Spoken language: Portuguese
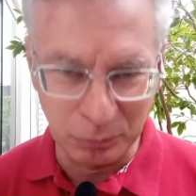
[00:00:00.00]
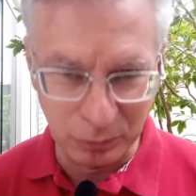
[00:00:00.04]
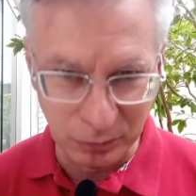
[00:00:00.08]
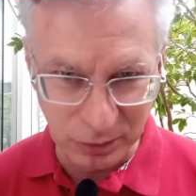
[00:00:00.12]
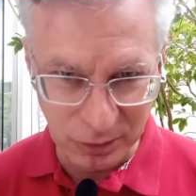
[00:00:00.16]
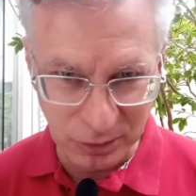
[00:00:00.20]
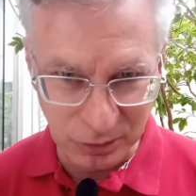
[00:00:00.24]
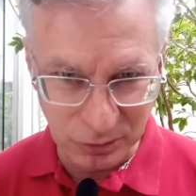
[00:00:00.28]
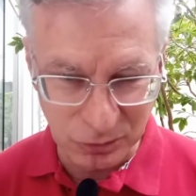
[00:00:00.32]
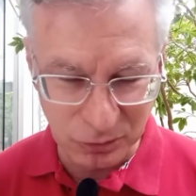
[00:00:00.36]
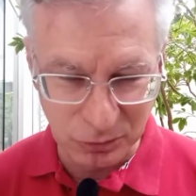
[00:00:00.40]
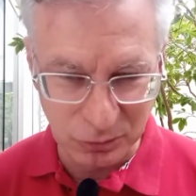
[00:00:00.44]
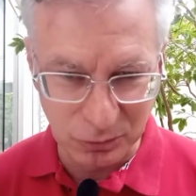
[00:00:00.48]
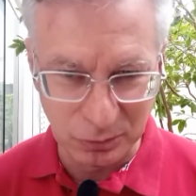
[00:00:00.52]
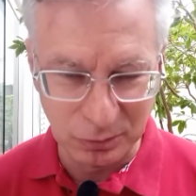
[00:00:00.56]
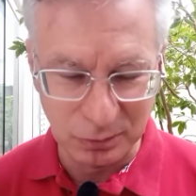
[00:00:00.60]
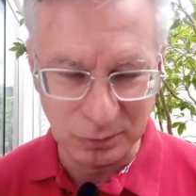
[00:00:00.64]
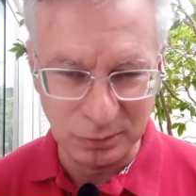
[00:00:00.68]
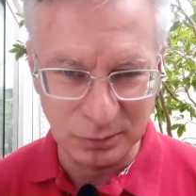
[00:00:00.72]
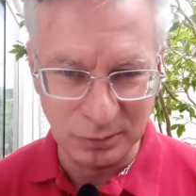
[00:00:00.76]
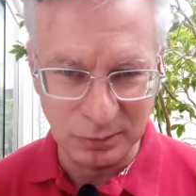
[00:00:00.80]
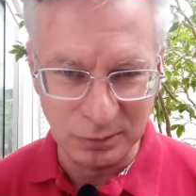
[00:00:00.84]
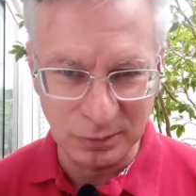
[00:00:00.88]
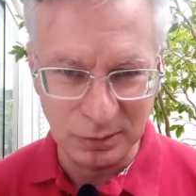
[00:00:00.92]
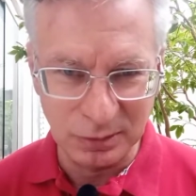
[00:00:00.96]
Por
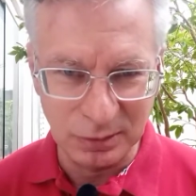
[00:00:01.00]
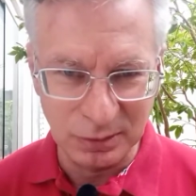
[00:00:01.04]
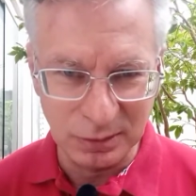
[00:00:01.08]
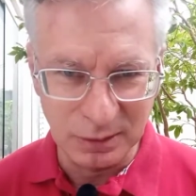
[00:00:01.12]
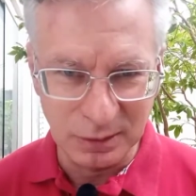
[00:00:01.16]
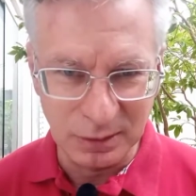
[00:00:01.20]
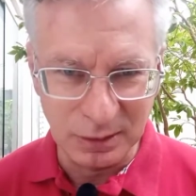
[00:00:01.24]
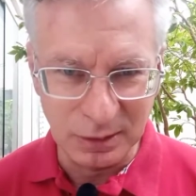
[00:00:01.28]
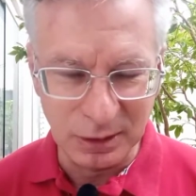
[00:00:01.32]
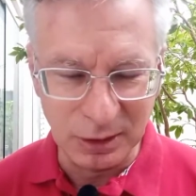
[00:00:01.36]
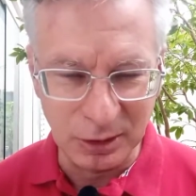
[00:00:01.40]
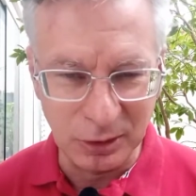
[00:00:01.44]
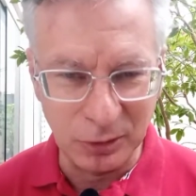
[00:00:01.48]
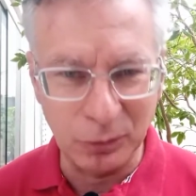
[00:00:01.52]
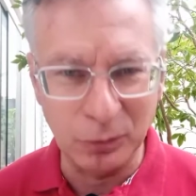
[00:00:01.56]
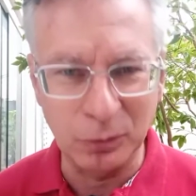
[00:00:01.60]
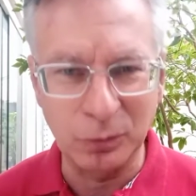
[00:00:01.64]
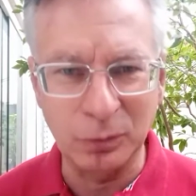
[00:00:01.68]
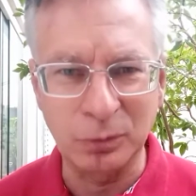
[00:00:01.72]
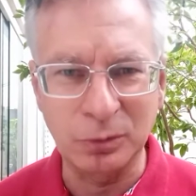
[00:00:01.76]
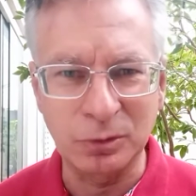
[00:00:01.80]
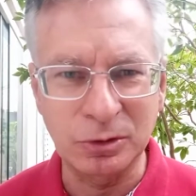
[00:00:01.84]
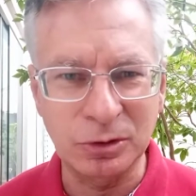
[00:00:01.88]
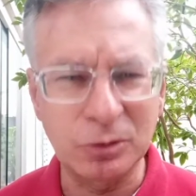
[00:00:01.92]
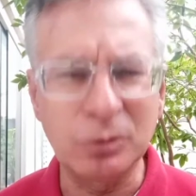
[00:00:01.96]
isso,
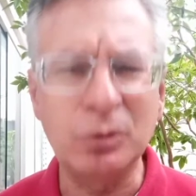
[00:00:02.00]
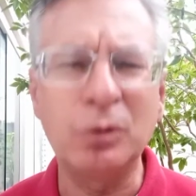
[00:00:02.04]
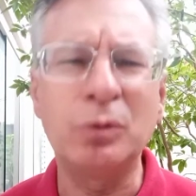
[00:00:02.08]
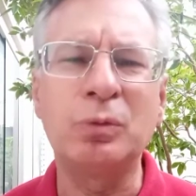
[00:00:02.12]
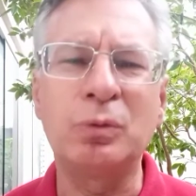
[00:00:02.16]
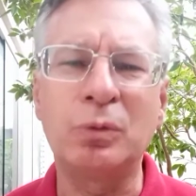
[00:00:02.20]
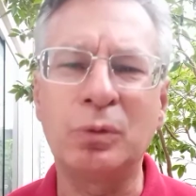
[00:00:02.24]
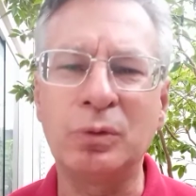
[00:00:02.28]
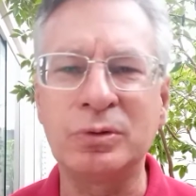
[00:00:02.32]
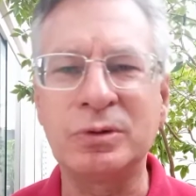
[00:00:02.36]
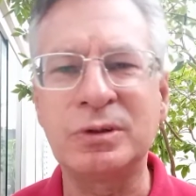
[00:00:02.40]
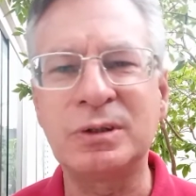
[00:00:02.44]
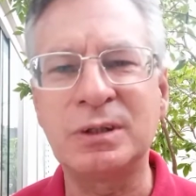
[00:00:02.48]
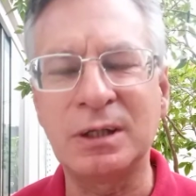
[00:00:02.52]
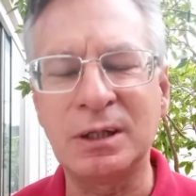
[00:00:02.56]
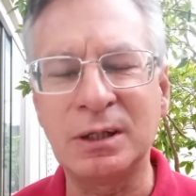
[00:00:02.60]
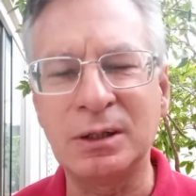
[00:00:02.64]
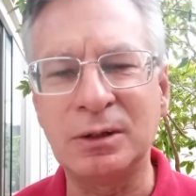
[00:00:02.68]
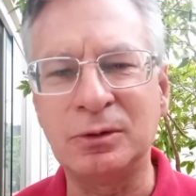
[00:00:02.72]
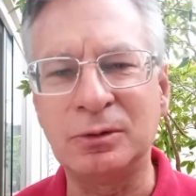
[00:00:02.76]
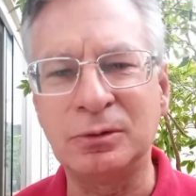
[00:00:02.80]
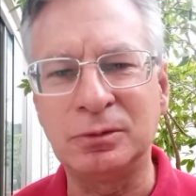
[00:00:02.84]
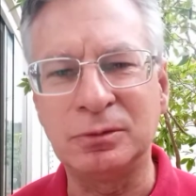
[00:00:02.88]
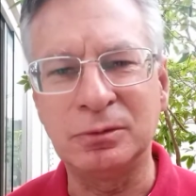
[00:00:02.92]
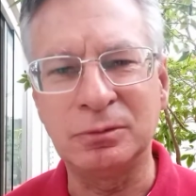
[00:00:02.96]
eu te dou um
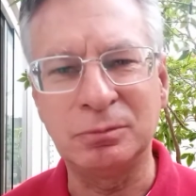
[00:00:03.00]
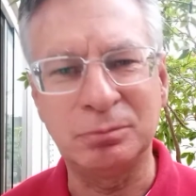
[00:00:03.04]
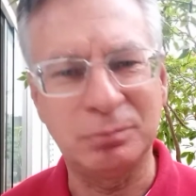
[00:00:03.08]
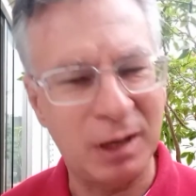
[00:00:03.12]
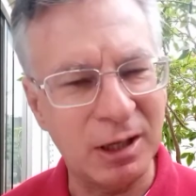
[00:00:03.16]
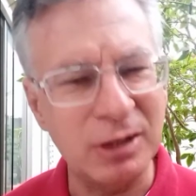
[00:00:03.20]
conselho,